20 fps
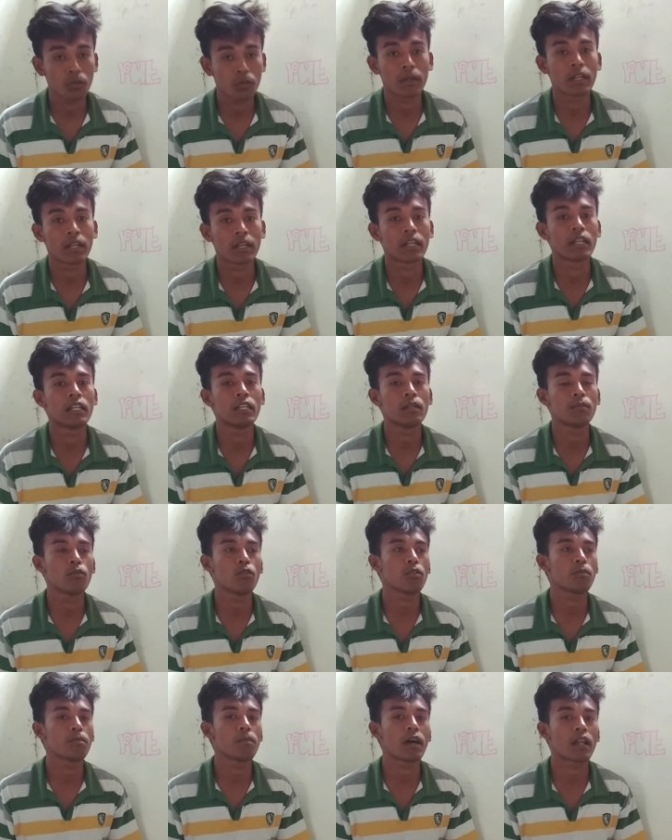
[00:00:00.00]
untuk
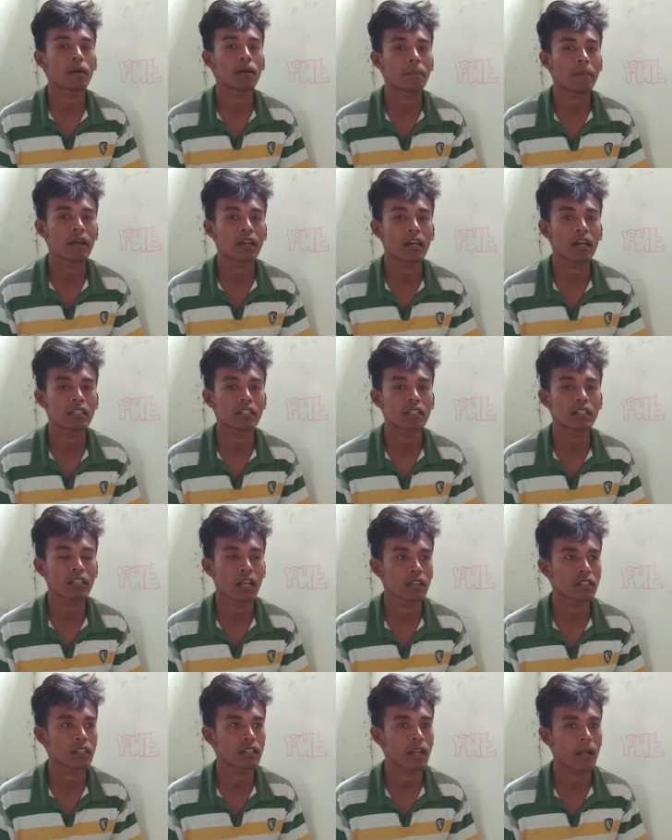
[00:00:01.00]
menghibur para para
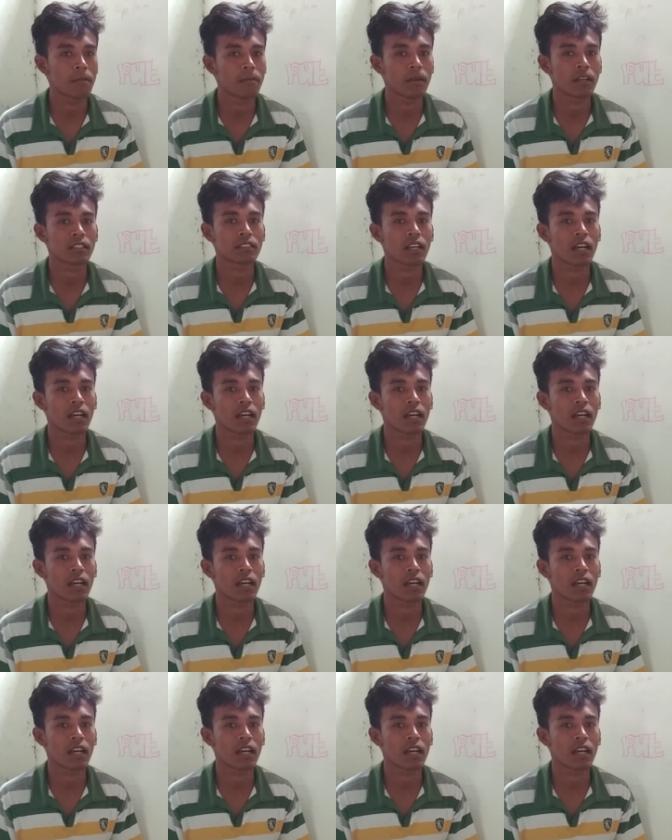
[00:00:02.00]
subscriber